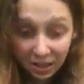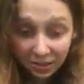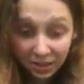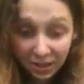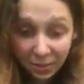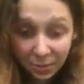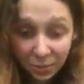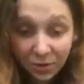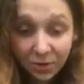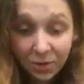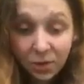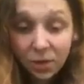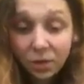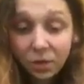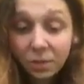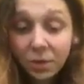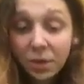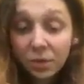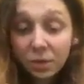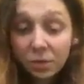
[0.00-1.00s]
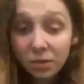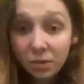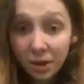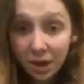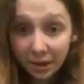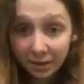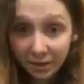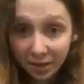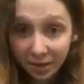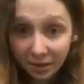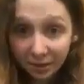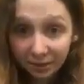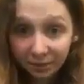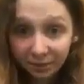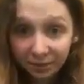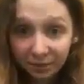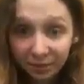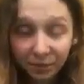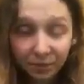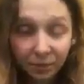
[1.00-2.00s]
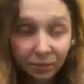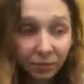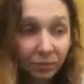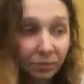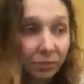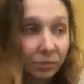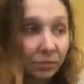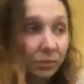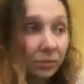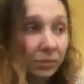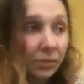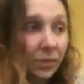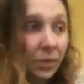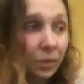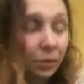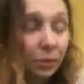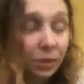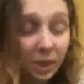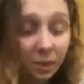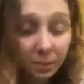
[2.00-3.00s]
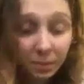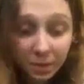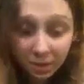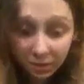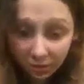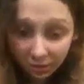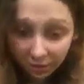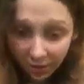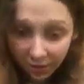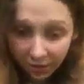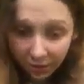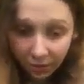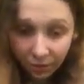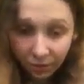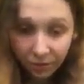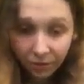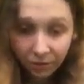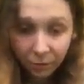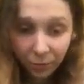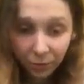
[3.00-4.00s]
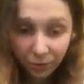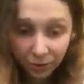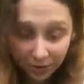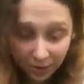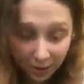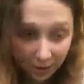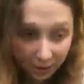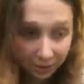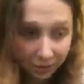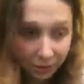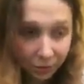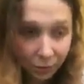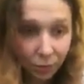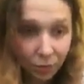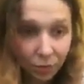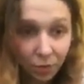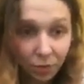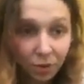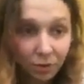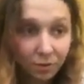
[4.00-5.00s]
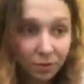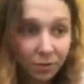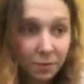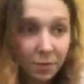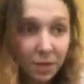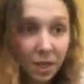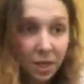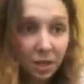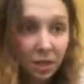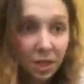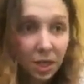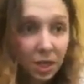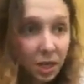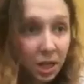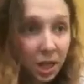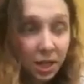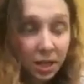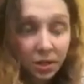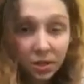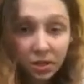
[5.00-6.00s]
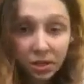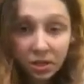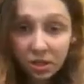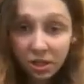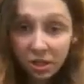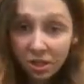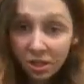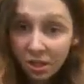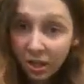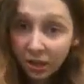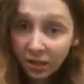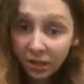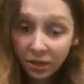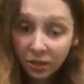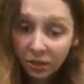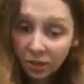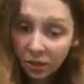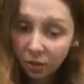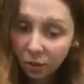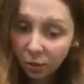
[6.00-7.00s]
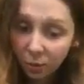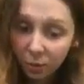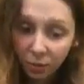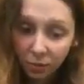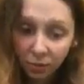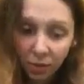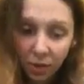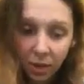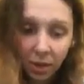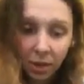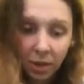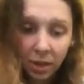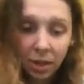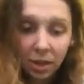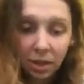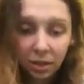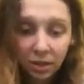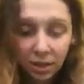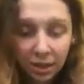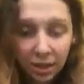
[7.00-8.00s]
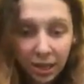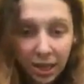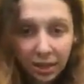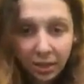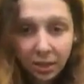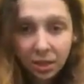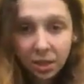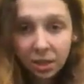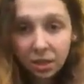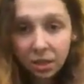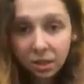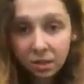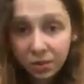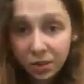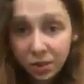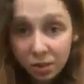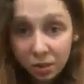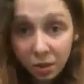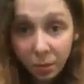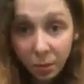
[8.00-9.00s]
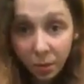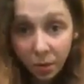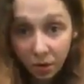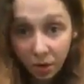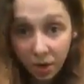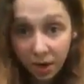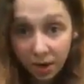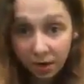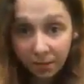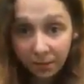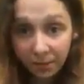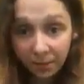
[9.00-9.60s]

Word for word: Sprzewieziono mnie do izolatki. Ustabilizowano mój stan, wtłoczono we mnie kilka, jeśli nie kilkanaście kroplówek, tlen, wszystko po kolei.